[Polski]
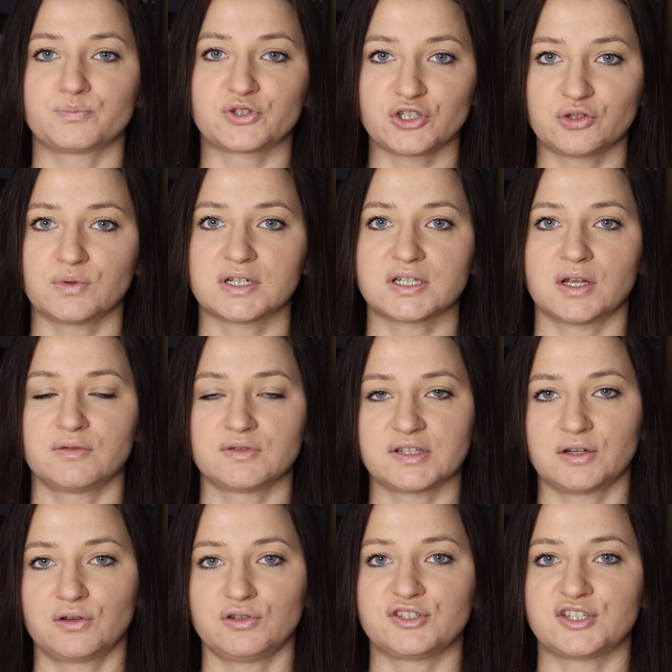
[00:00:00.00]

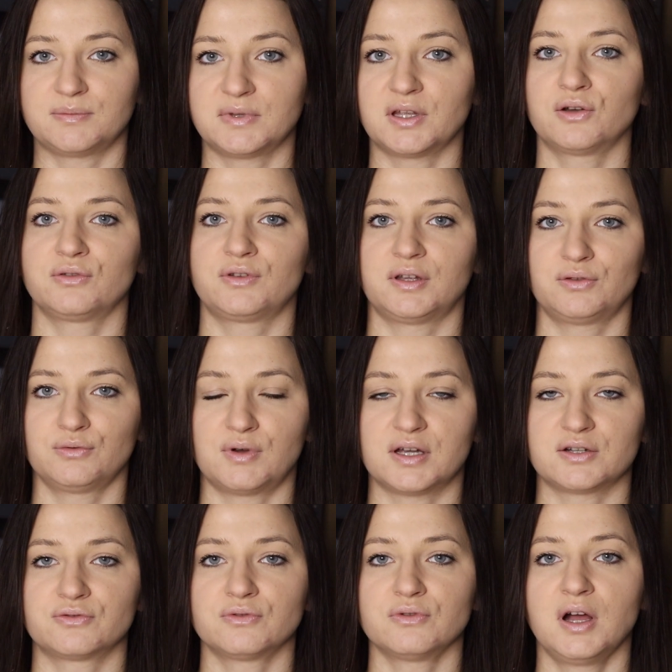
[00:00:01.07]
przytłaczającego i ciemnego
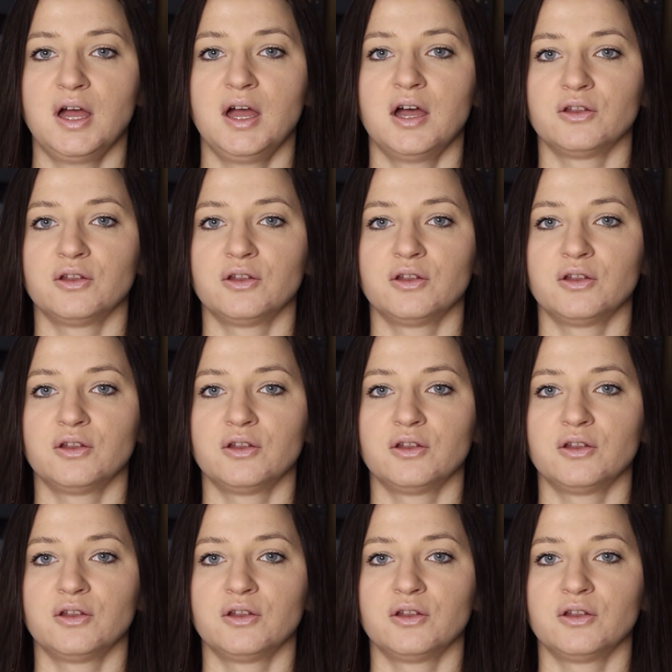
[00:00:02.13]
tatuażu.